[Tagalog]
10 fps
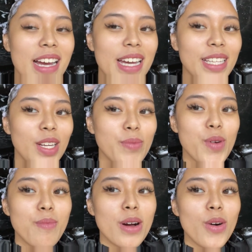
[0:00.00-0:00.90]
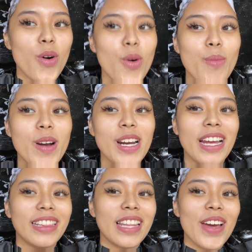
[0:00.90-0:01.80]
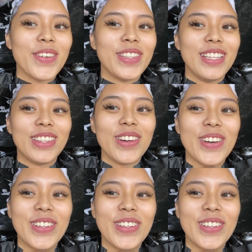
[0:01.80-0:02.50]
Kahit alam okay, mag-overnight tayo dito.